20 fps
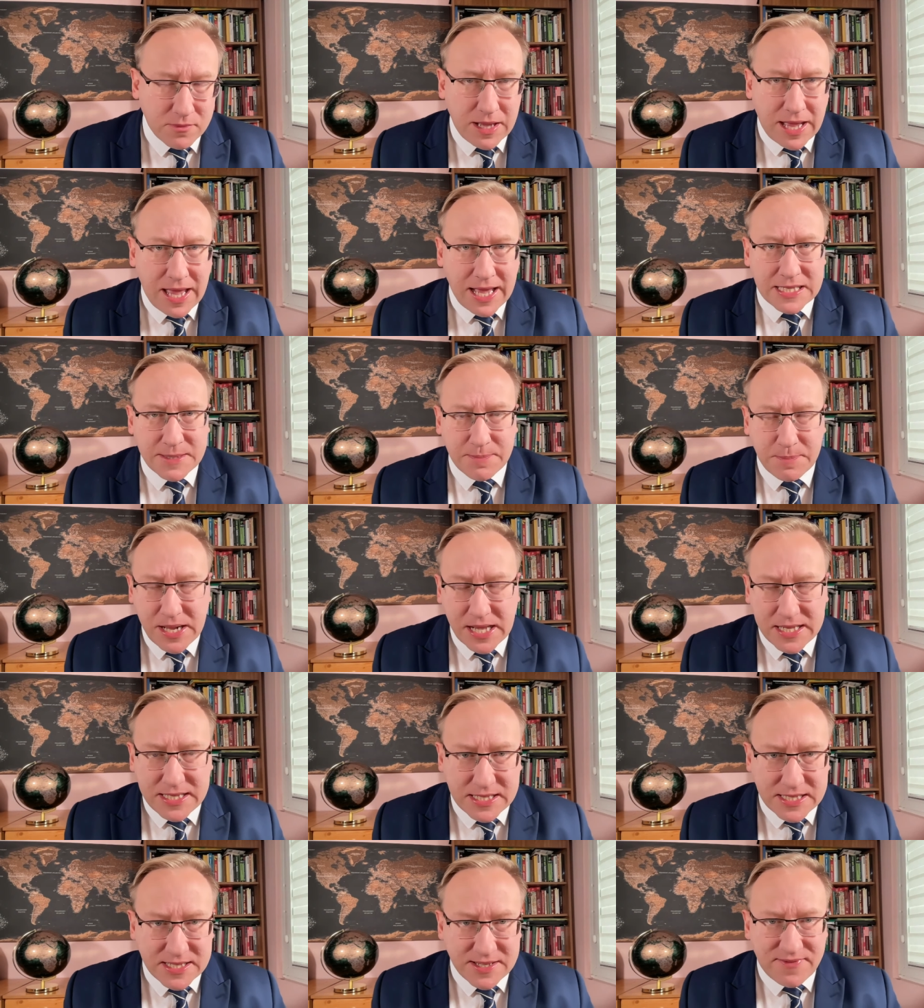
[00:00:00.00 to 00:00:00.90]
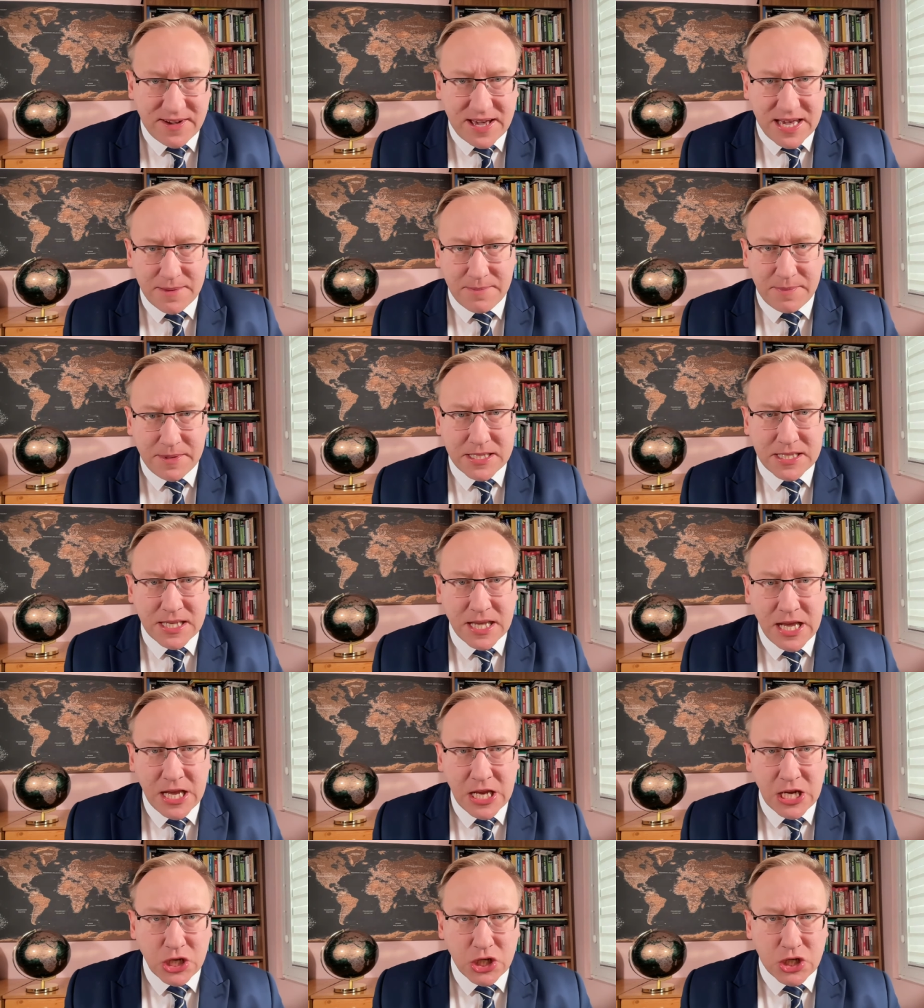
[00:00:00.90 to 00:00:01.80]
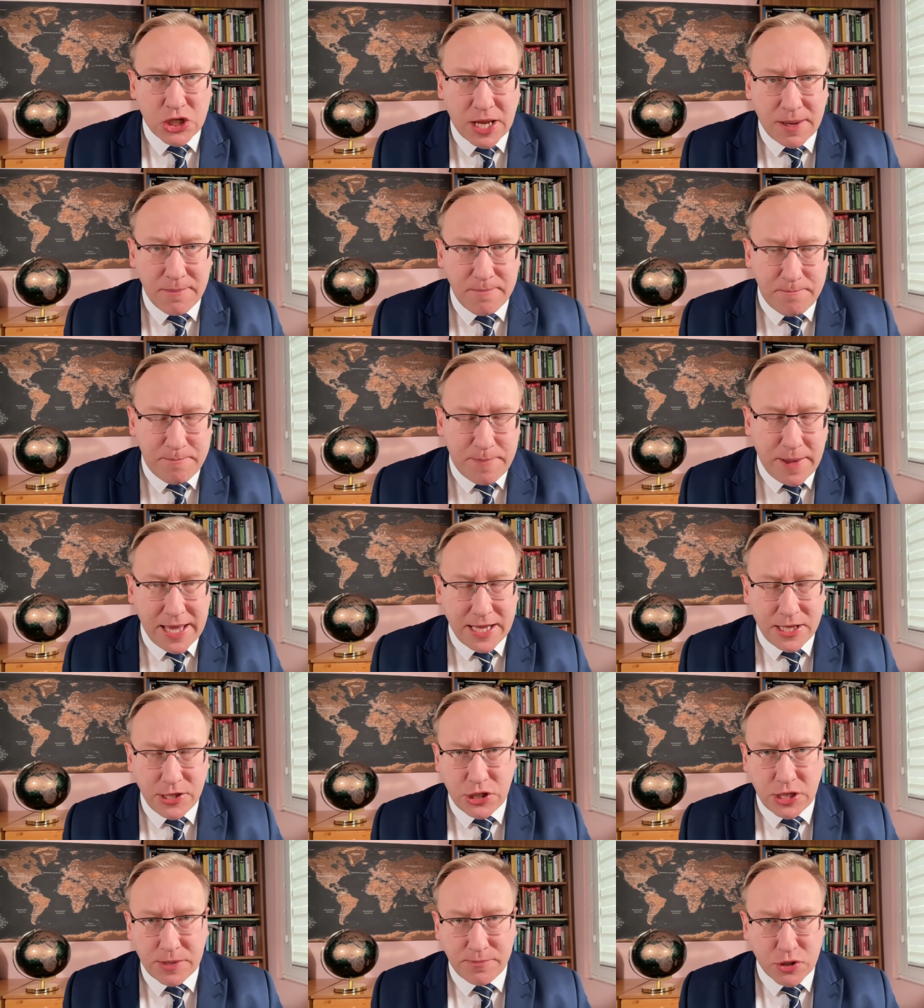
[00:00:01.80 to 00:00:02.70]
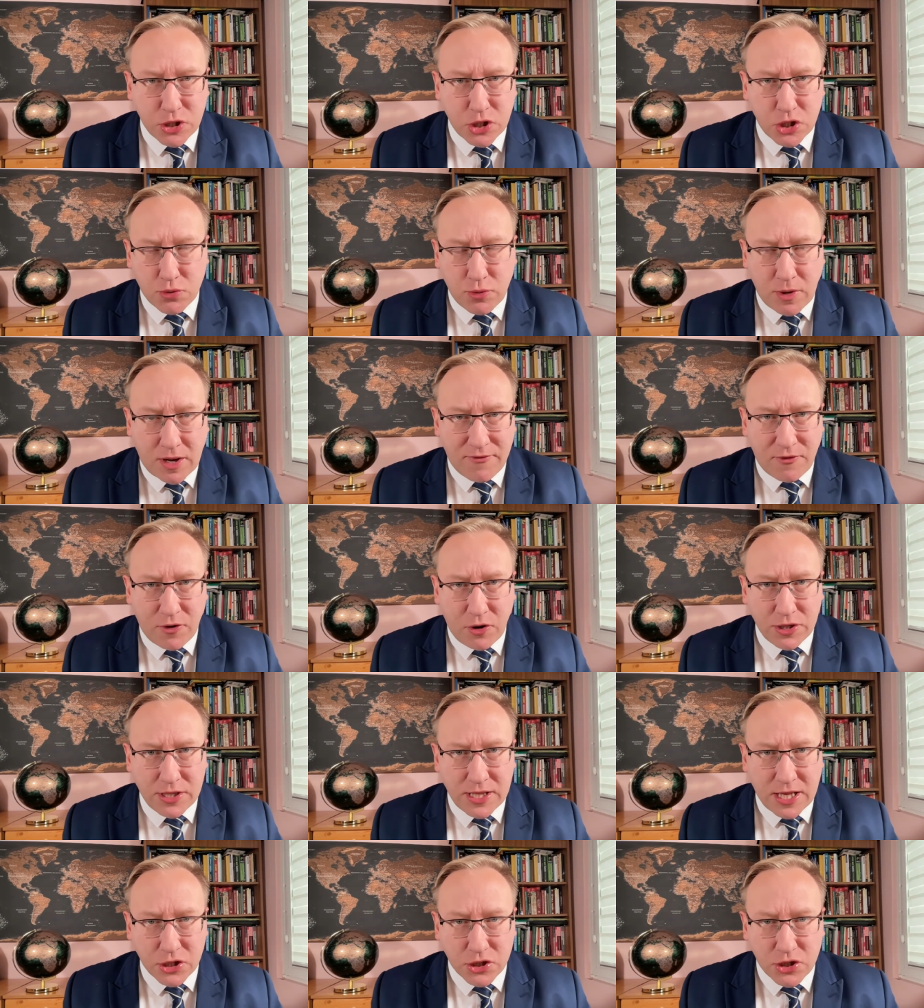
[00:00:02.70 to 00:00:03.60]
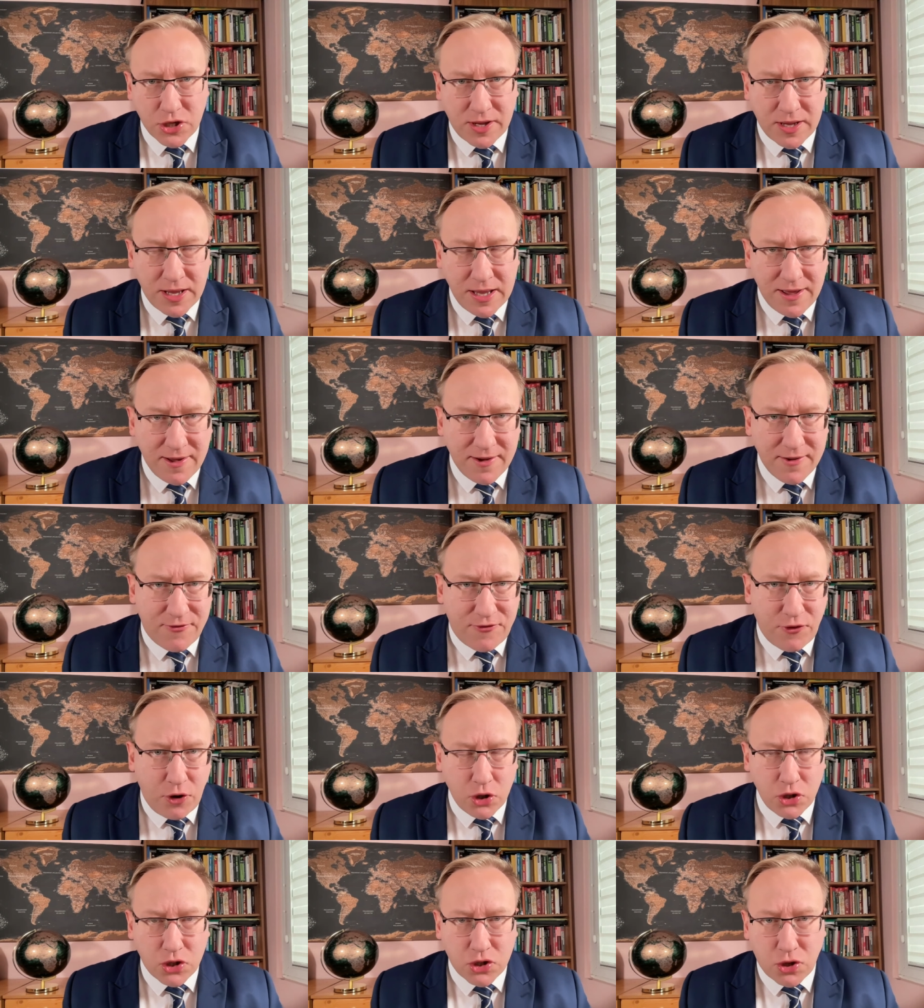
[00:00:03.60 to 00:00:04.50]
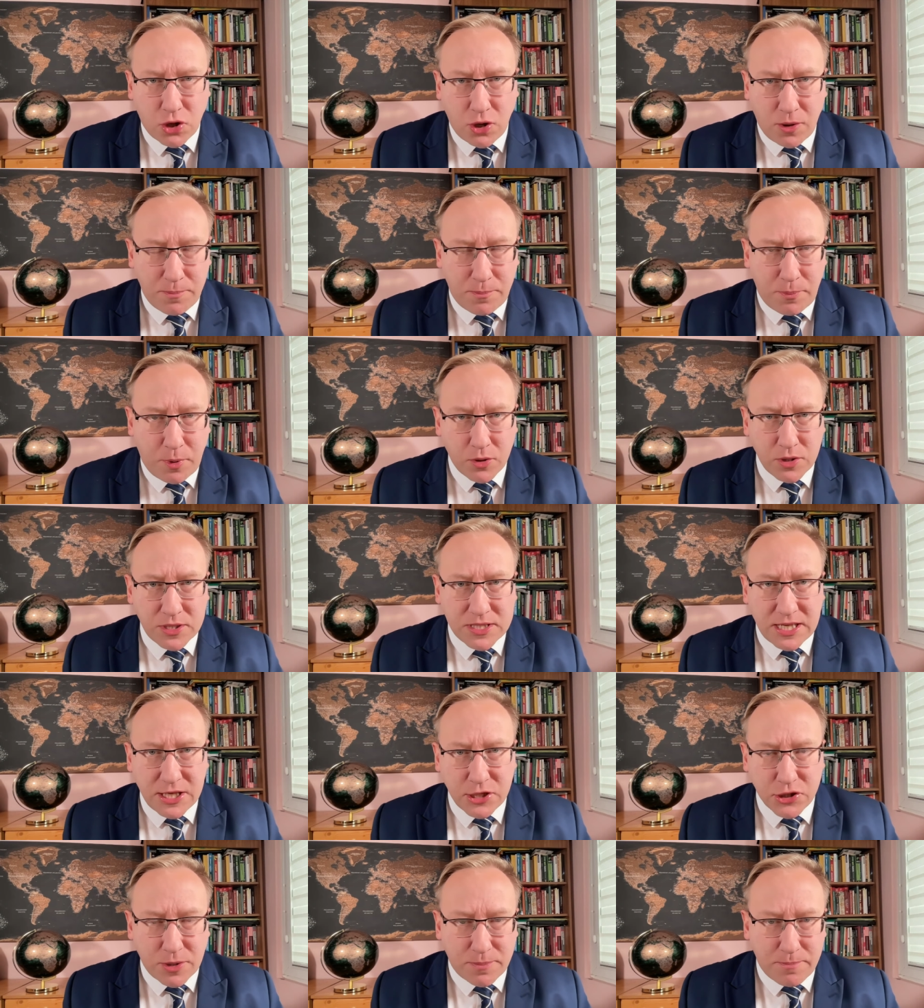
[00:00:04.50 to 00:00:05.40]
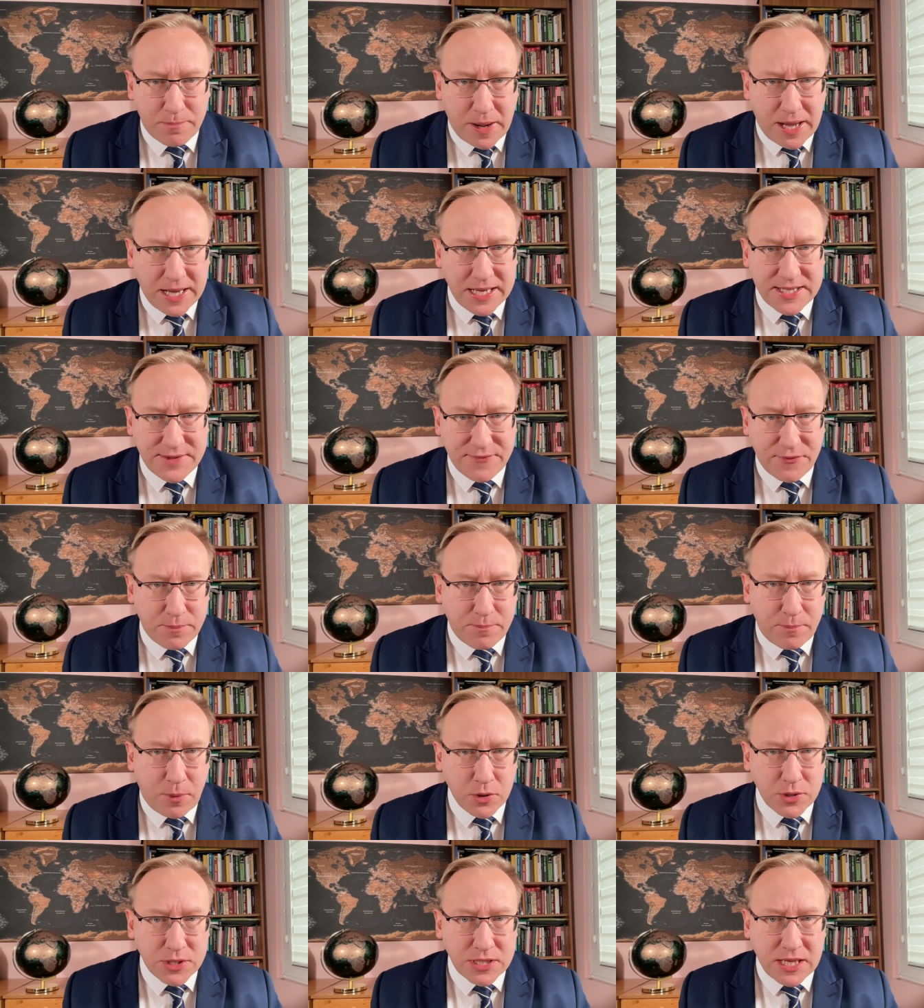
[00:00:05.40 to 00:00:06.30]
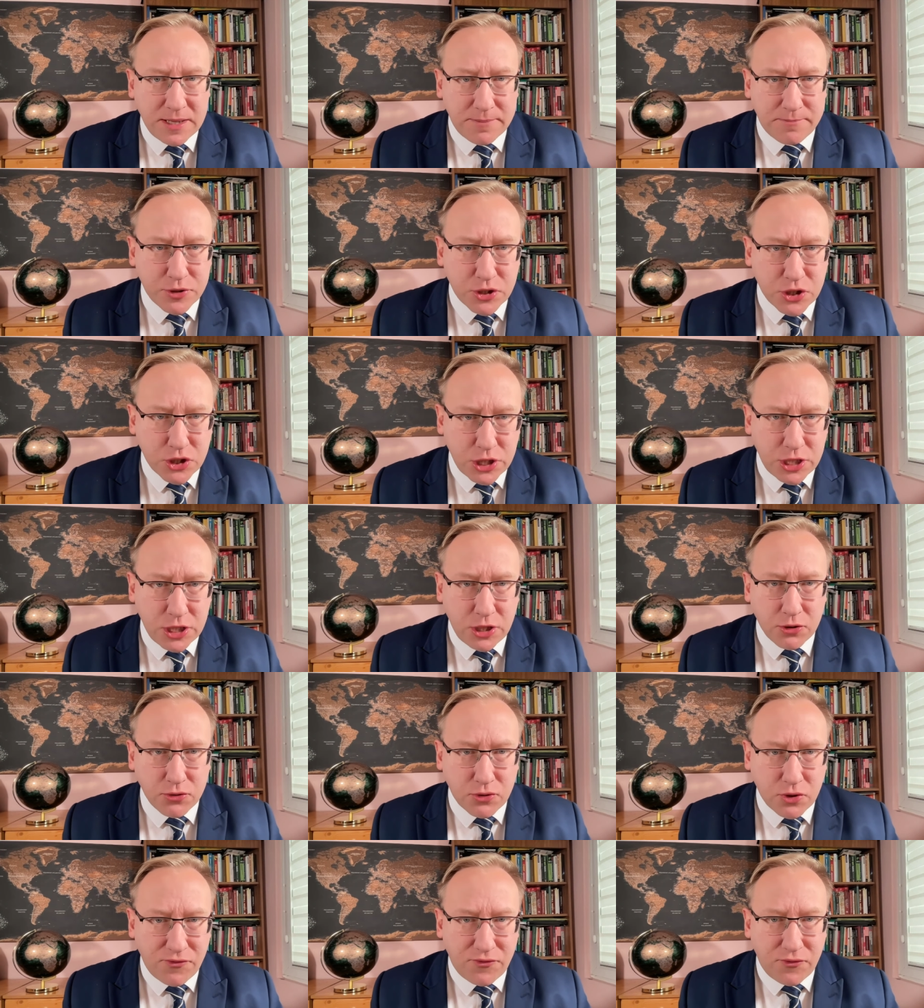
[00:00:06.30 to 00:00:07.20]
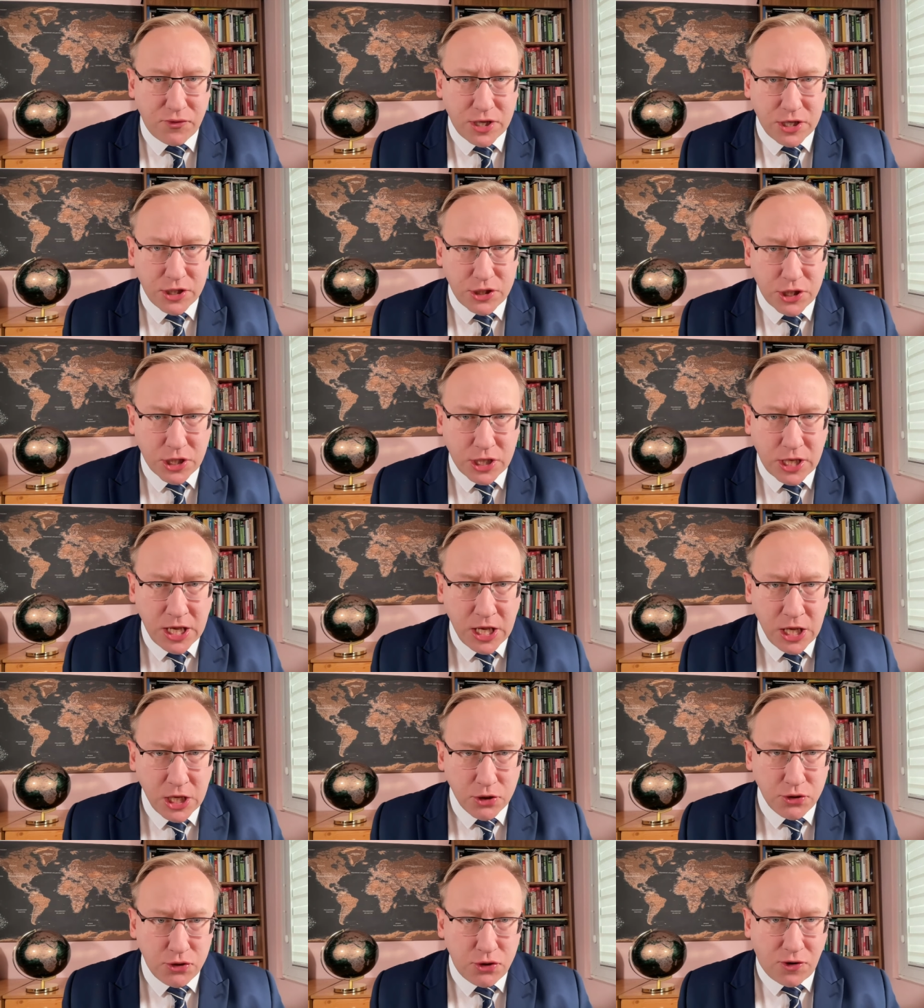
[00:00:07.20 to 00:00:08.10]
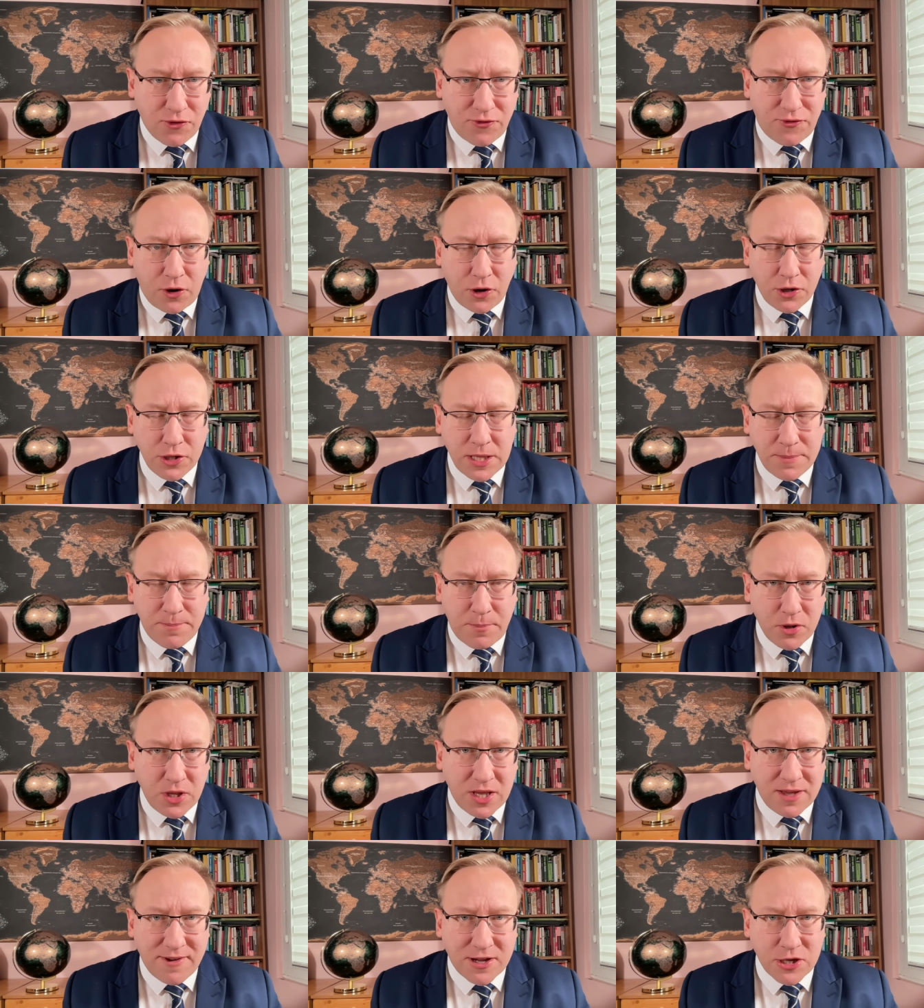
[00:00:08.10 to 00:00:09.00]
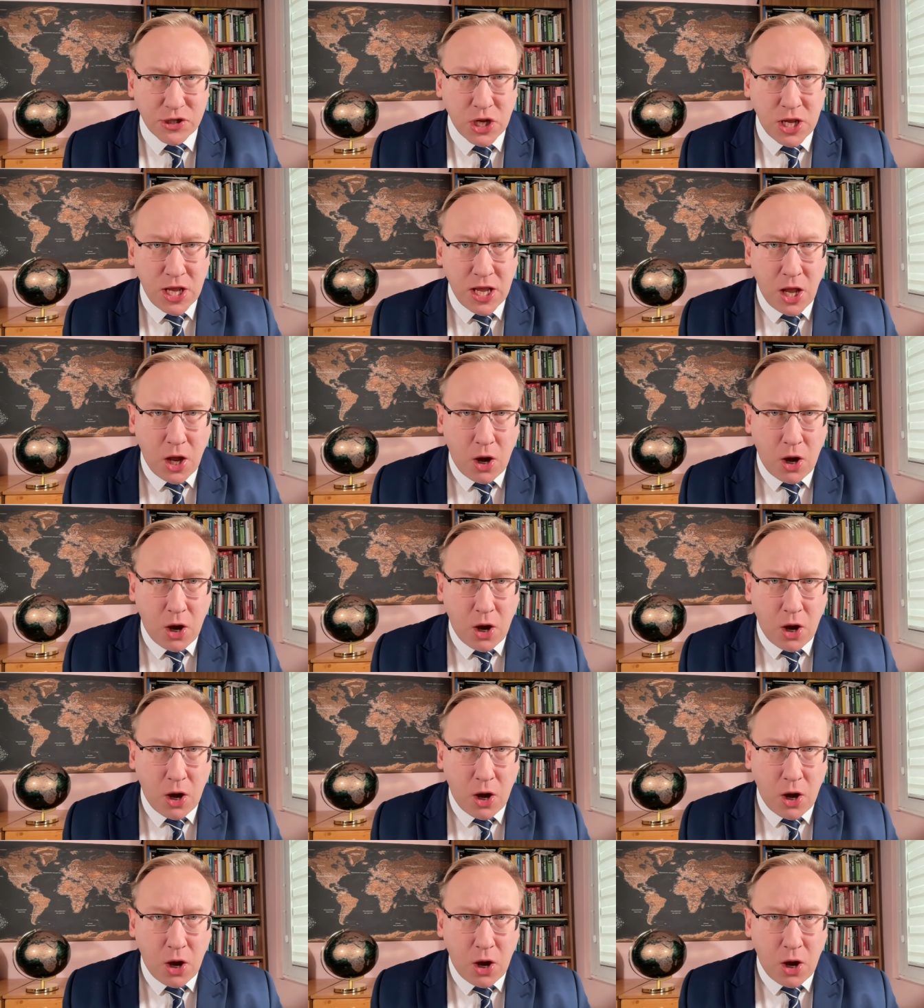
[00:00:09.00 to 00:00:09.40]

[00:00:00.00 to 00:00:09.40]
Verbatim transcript: ekspresji z verbis, że będzie przyszła wojna, że wojsko polskie, że państwo polskie przygotowuje się do wojny, ponieważ